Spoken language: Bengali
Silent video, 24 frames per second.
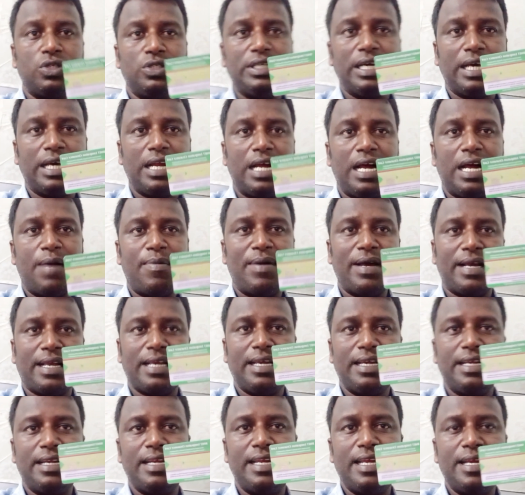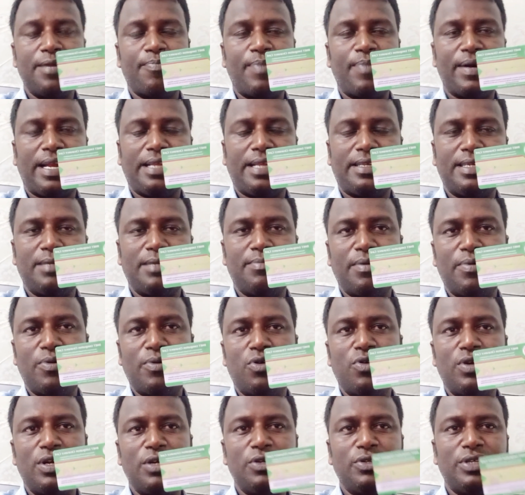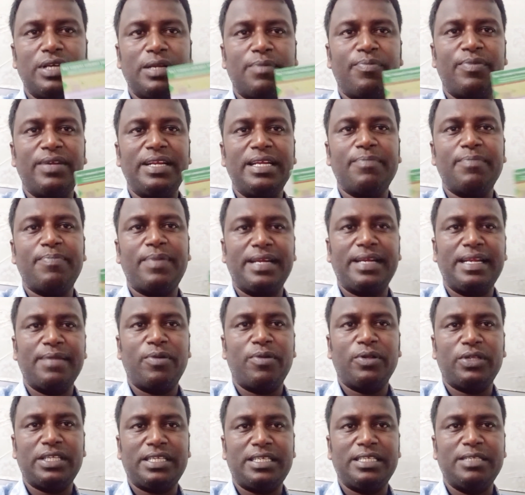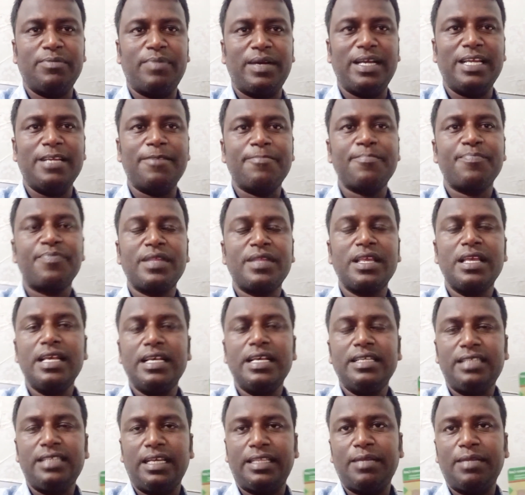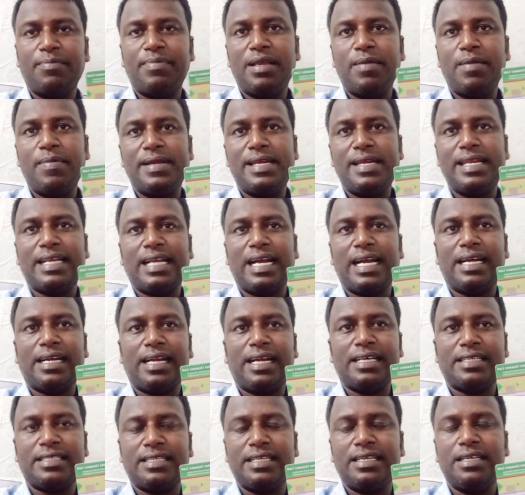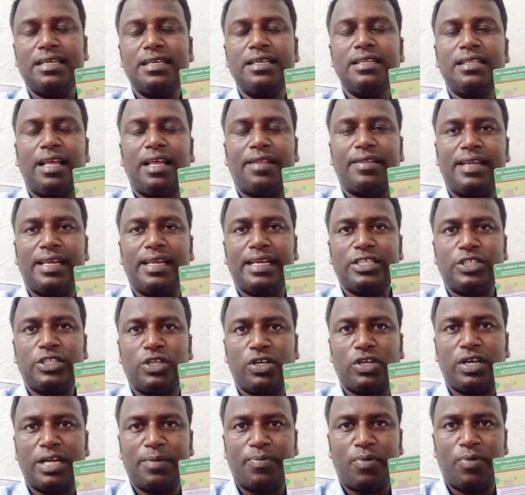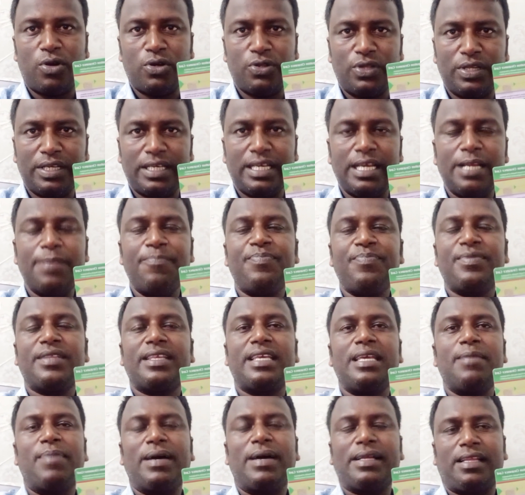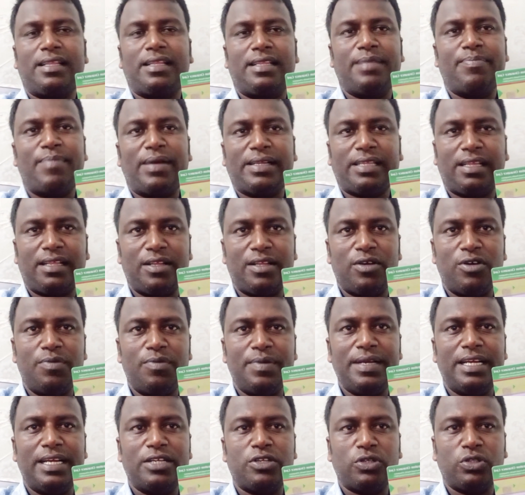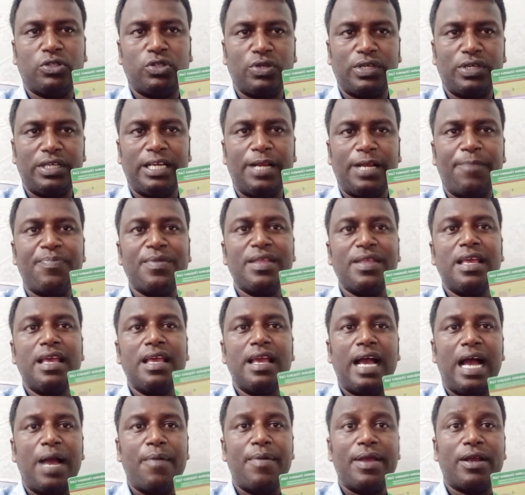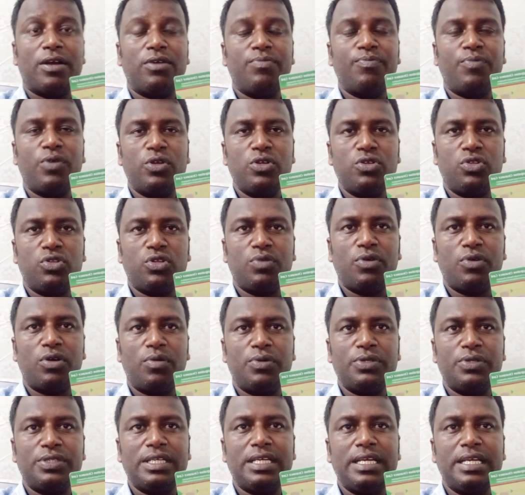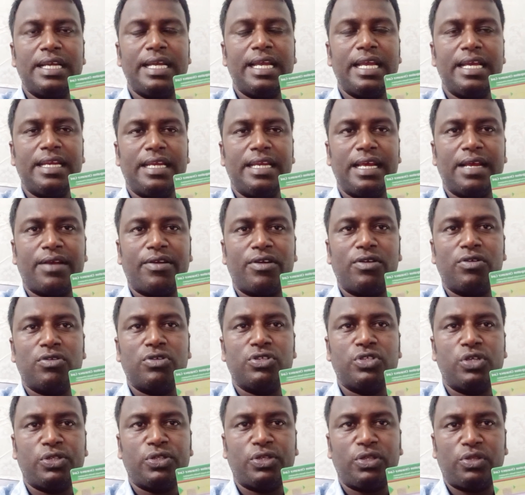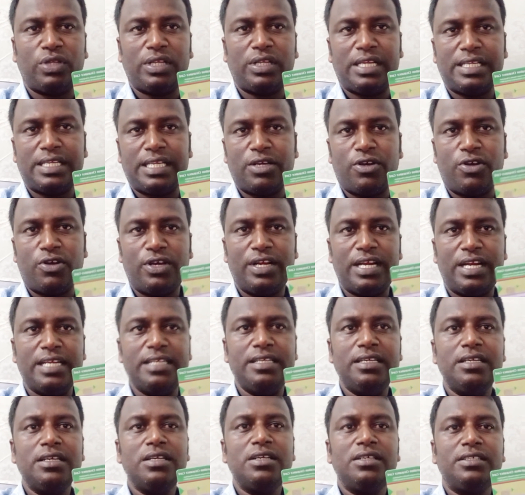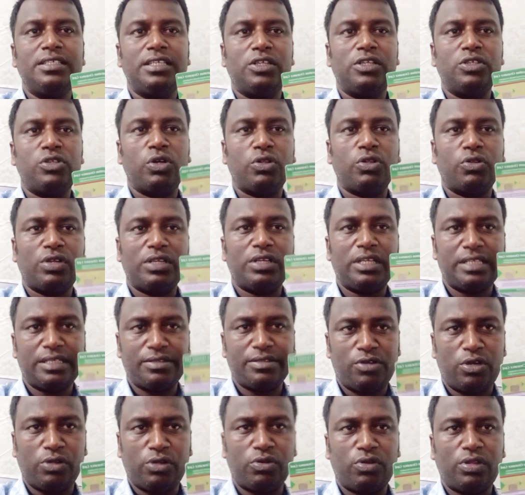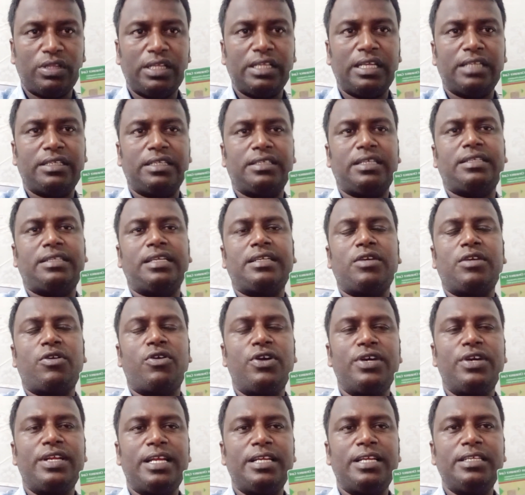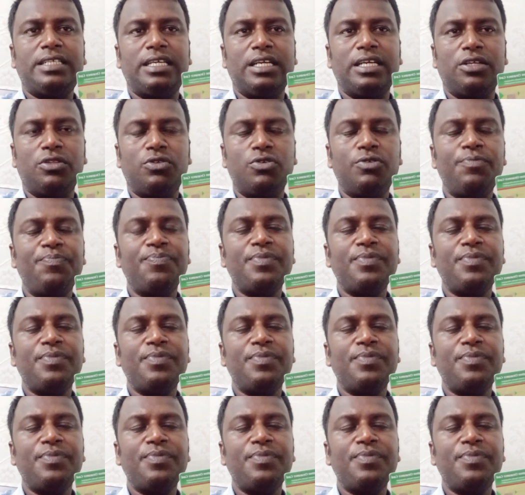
যারা আমাকে লিঙ্ক পাঠাচ্ছেন বিভিন্ন নিউজের লিঙ্ক পাঠিয়ে বলতেছেন ভাই যাদের বিএমএটি কার্ড e আছে তাদের নাকি সরকারের পক্ষ থেকে কি বাধা বাধা দেওয়া হবে এটা সত্য কিনা আমি এখন পর্যন্ত বলবো যে এটা কোনো সত্যতা যাচাই হয় নাই যেহেতু সত্যতা সত্যতা যাচাই হয় নাই সেহেতু